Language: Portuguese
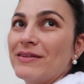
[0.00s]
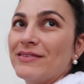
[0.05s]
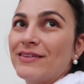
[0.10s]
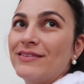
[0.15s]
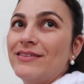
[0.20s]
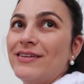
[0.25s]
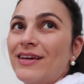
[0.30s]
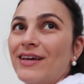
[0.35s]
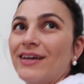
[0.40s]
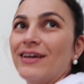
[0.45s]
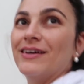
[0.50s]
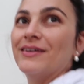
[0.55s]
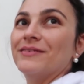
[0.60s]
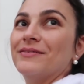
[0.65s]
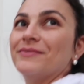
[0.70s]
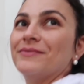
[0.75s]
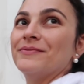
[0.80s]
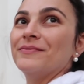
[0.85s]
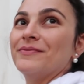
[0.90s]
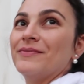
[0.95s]
mais antiga,
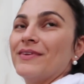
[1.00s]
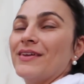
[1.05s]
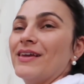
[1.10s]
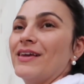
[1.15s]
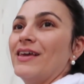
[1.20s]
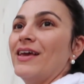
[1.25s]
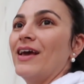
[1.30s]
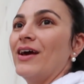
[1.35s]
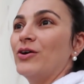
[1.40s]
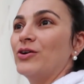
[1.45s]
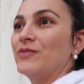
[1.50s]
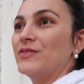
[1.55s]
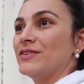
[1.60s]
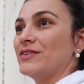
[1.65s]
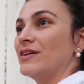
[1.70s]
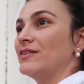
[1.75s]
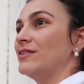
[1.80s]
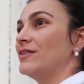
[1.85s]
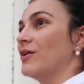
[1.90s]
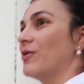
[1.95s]
que é a
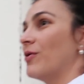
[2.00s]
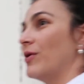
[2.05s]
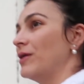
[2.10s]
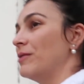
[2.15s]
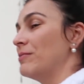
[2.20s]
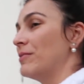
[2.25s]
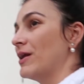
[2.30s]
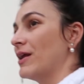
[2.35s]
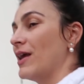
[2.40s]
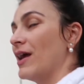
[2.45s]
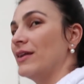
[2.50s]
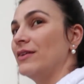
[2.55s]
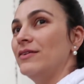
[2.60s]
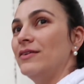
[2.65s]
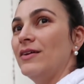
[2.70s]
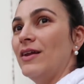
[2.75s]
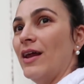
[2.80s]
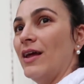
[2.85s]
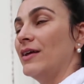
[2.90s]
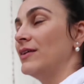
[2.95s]
Universidade de Coimbra, que é a de
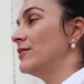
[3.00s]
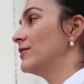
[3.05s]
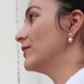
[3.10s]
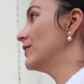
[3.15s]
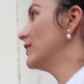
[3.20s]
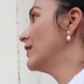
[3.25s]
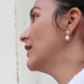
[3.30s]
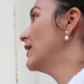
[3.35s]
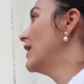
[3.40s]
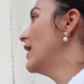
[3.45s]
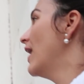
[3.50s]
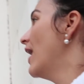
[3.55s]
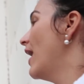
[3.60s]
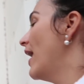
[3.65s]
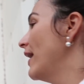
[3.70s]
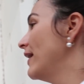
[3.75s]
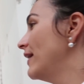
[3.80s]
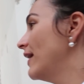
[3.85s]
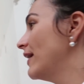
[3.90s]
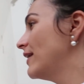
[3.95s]
Direito.
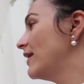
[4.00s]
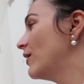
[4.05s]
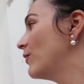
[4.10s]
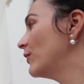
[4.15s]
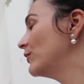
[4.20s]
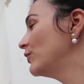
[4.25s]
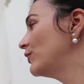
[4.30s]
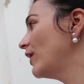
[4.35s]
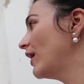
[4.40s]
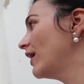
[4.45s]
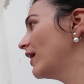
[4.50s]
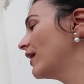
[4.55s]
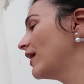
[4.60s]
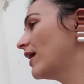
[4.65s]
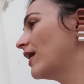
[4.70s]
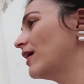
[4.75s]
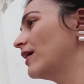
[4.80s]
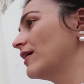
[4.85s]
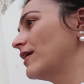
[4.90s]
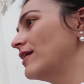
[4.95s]
Aí aqui quando tem
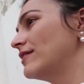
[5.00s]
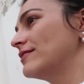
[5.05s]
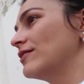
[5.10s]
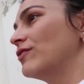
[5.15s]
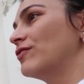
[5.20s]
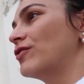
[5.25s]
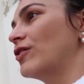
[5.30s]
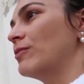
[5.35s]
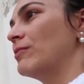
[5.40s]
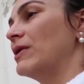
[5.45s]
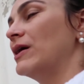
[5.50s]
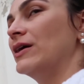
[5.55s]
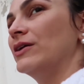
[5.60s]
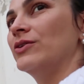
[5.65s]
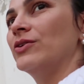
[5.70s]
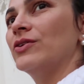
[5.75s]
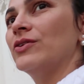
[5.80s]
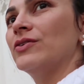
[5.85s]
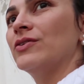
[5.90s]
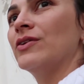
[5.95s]
aquela, aqueles são
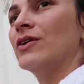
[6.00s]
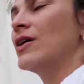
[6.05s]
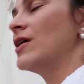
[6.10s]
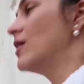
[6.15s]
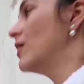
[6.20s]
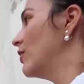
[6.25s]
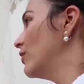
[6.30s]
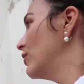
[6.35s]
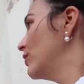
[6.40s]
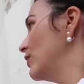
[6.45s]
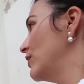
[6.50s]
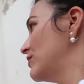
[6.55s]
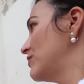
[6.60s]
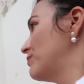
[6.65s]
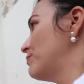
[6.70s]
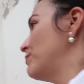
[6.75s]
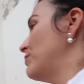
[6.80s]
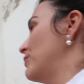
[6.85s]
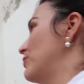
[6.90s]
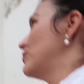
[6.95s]
formandos,
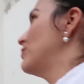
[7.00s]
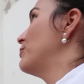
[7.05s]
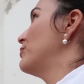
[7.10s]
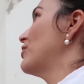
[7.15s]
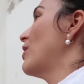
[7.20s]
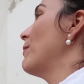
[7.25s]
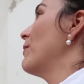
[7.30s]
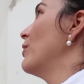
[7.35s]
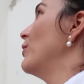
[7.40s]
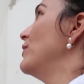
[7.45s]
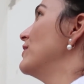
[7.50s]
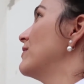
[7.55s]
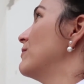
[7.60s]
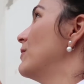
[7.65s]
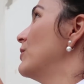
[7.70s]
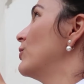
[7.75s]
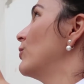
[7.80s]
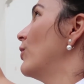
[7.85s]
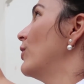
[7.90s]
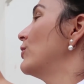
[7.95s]
eles sobem um em
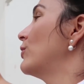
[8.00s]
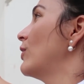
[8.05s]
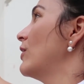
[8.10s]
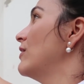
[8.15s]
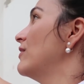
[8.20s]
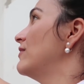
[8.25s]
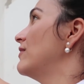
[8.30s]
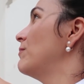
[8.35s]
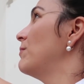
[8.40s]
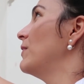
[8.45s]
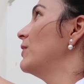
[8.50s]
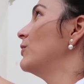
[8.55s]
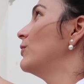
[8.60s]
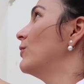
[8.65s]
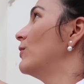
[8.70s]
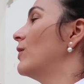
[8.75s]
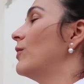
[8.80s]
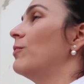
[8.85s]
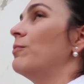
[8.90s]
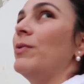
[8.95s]
cima do outro e se
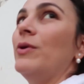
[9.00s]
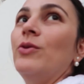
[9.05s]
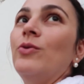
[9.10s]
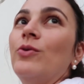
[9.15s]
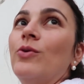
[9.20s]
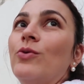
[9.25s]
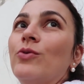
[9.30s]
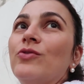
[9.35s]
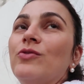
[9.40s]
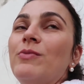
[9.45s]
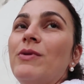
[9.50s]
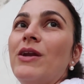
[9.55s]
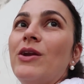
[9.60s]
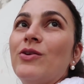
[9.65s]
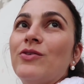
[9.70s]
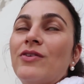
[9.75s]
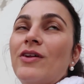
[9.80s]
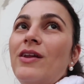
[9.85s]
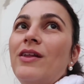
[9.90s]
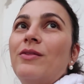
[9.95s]
penduram, penduram os
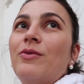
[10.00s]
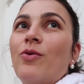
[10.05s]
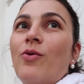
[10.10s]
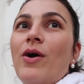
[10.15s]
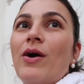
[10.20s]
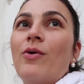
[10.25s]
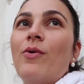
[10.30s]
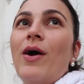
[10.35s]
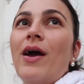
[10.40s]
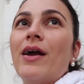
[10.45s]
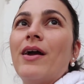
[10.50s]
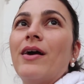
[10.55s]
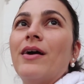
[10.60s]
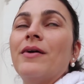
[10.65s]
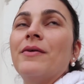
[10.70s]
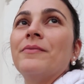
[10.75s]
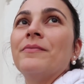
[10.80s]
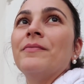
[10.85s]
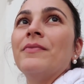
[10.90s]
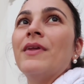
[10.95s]
meninos ali com a cueca.
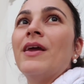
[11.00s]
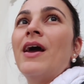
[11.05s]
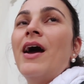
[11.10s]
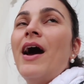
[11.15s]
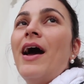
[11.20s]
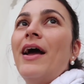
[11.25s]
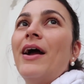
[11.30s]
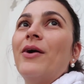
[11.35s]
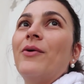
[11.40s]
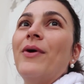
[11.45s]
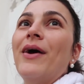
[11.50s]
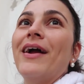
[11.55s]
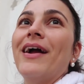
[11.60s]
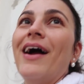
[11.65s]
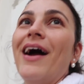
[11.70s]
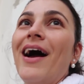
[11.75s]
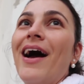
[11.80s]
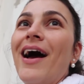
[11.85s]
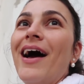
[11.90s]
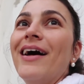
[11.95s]
Aí a cueca oh.
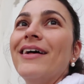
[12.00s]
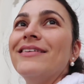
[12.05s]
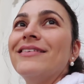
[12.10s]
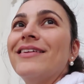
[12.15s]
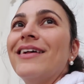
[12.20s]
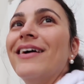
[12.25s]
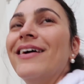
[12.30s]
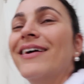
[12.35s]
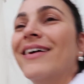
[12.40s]
rasga